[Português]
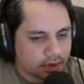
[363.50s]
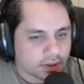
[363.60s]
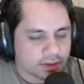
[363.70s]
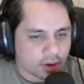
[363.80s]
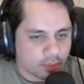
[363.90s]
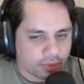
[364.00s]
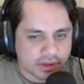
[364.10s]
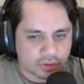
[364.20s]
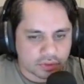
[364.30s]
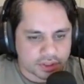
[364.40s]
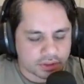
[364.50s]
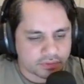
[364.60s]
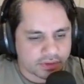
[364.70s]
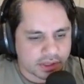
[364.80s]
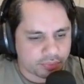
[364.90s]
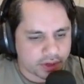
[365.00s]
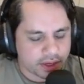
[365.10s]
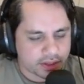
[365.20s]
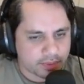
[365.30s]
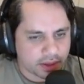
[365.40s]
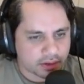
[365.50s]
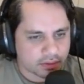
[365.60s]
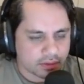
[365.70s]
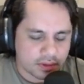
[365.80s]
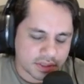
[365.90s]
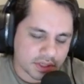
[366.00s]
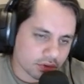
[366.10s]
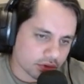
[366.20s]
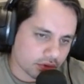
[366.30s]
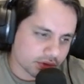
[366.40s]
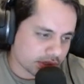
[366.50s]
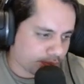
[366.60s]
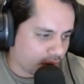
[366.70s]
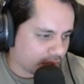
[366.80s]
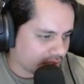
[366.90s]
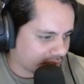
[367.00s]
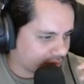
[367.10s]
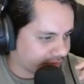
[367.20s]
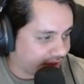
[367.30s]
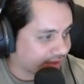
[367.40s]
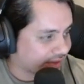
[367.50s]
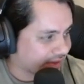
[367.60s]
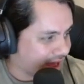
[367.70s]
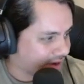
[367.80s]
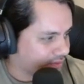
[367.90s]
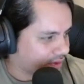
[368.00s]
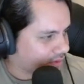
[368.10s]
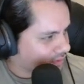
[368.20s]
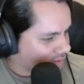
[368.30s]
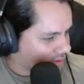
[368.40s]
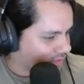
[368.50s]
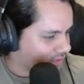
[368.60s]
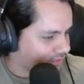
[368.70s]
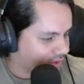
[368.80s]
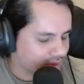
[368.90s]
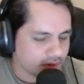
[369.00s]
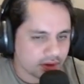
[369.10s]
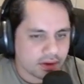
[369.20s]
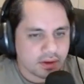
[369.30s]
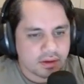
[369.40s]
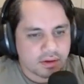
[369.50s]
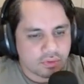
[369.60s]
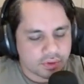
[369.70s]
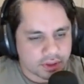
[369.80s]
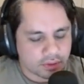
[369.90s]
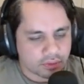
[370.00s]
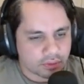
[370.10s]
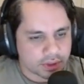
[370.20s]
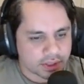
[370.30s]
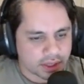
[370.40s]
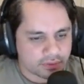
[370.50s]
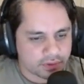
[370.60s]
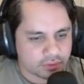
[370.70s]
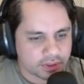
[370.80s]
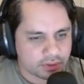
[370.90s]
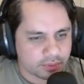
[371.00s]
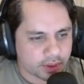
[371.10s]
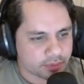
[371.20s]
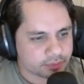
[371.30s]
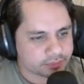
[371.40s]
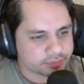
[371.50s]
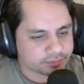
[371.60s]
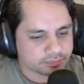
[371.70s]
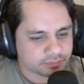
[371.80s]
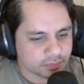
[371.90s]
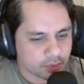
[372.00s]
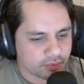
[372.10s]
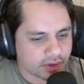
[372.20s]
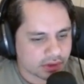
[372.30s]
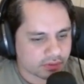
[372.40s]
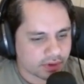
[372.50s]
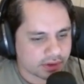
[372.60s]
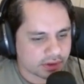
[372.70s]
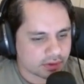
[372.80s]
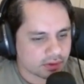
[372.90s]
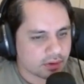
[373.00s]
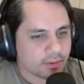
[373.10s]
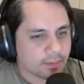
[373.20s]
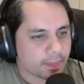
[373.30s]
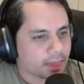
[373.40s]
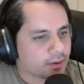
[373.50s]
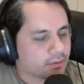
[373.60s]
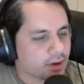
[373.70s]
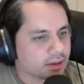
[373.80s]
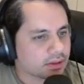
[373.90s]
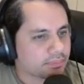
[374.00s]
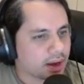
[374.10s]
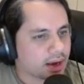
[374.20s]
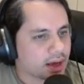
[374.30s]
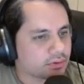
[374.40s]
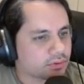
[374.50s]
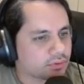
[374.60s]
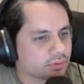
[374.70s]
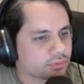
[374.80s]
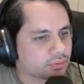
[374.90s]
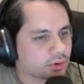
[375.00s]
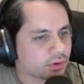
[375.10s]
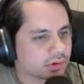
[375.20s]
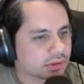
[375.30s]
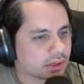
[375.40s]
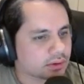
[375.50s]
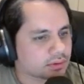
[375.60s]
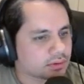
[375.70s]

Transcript: Então, pois é, eu tô achando que vai ser por aí também. E de acordo com os spoilers lá que vazaram, né? A fanfic, o, o, o era filho do Kido mesmo. Vamos ver se isso vai ser, ah, então. vai se pagar no, no, no negócio lá.